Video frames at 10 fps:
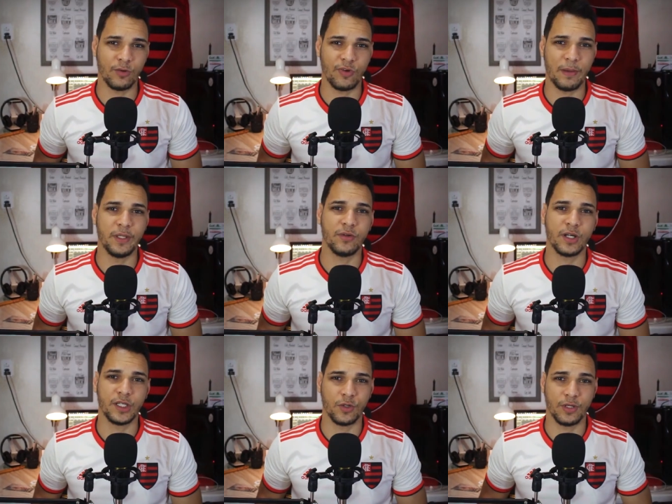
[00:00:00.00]
O Flamengo
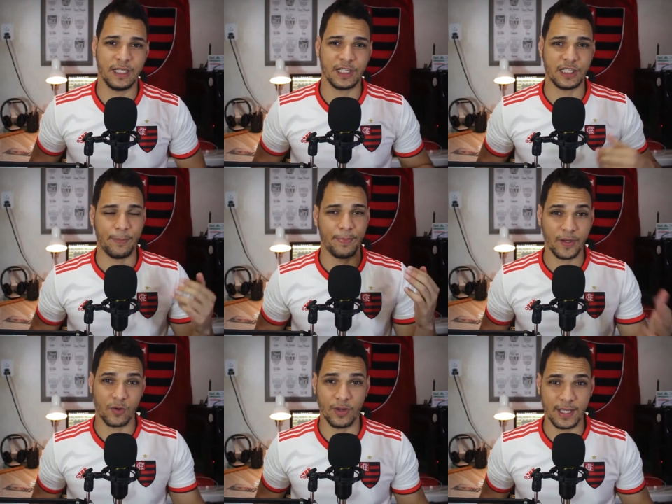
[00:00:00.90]
ganhou aí da
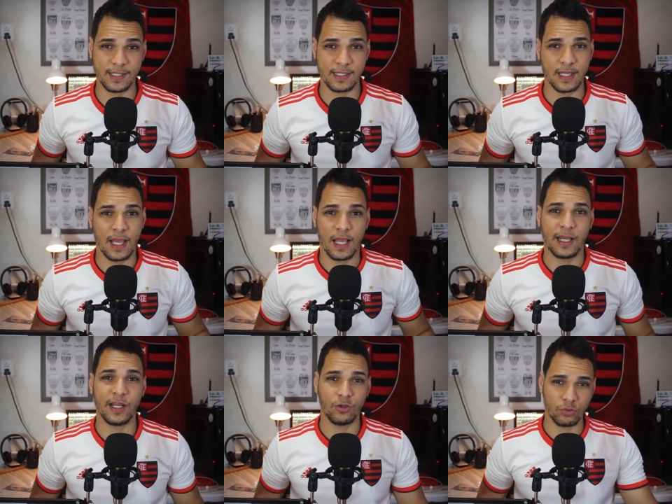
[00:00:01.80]
Chapecoense,
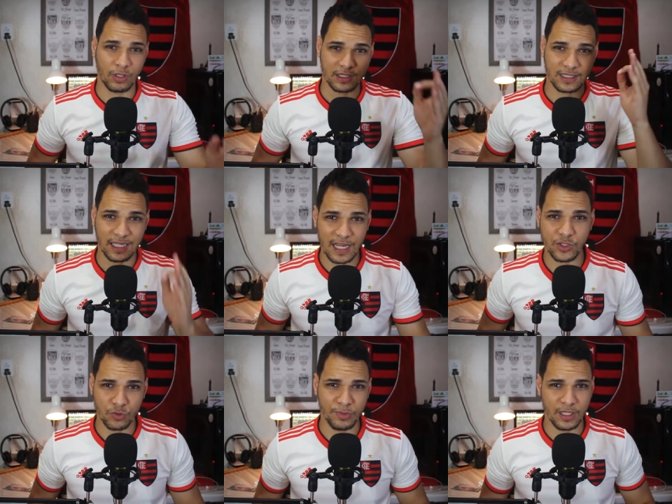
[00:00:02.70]
ganhou do
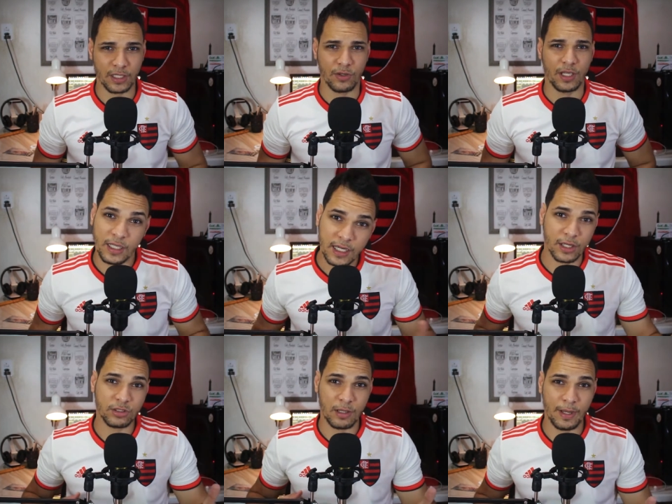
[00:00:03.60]
Atlético Mineiro e
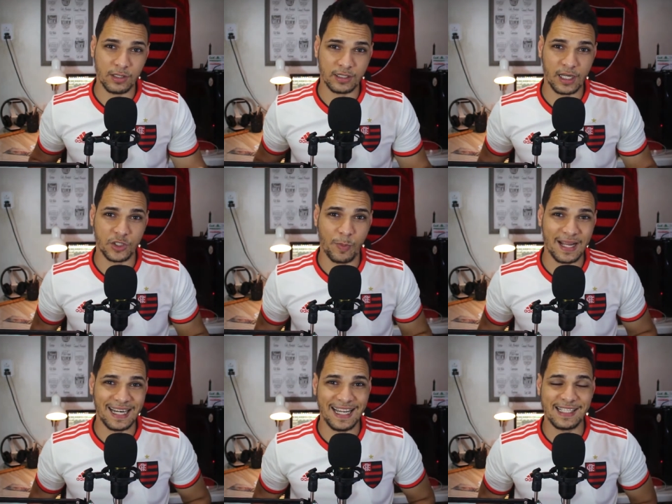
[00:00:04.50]
ganhou também do Atlético
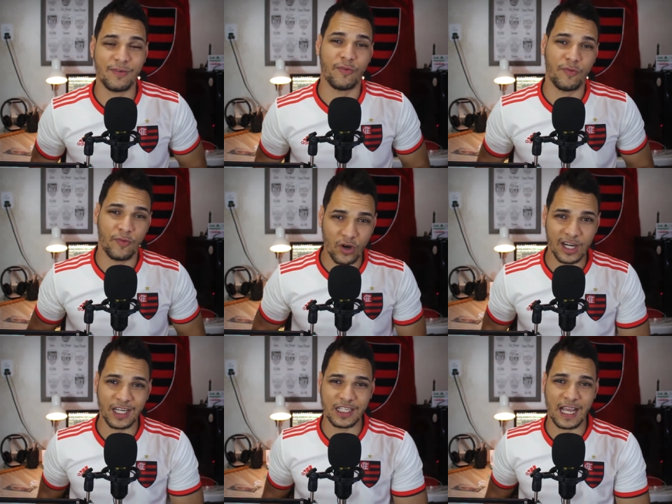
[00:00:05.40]
Paranaense
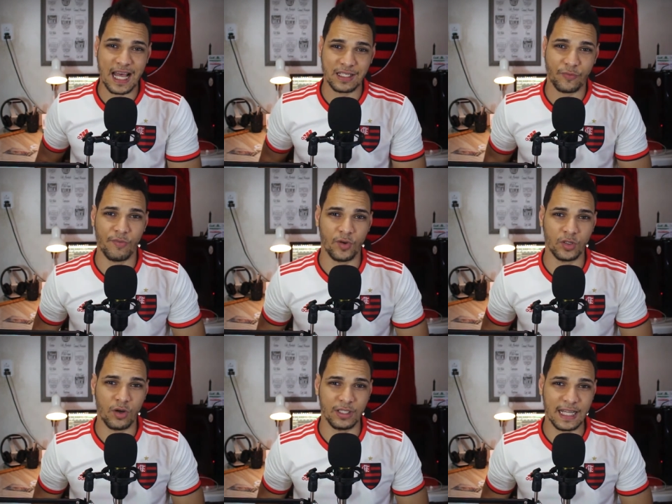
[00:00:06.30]
fora de casa.
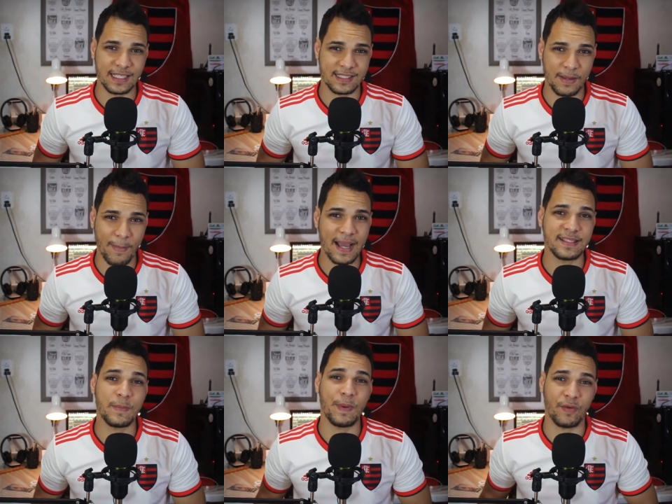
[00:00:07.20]
Foram rodadas aí
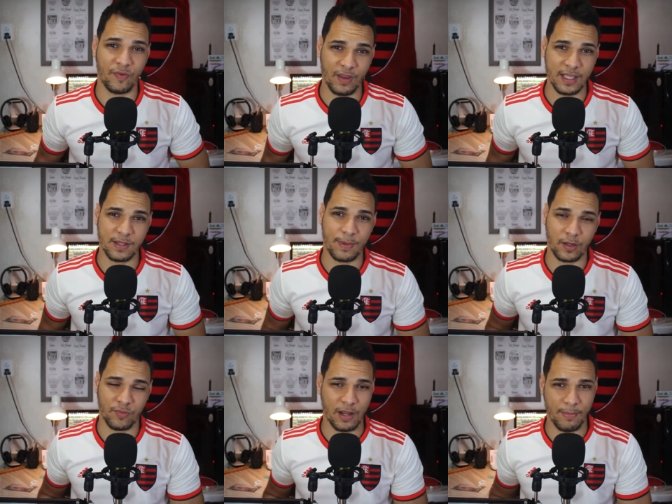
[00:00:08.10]
mais que perfeita
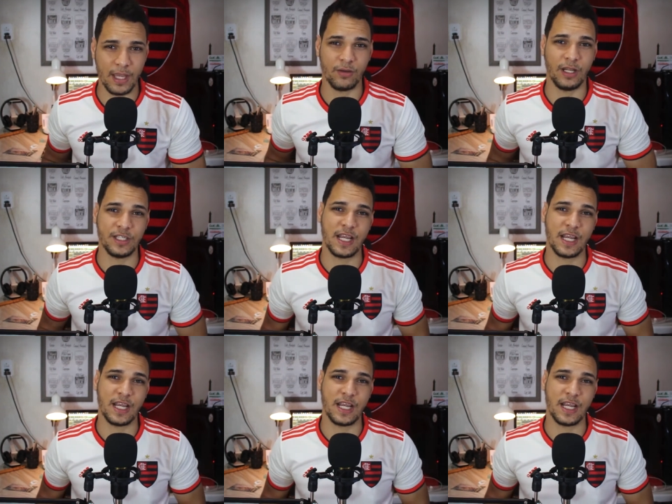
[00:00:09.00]
para o Flamengo, né?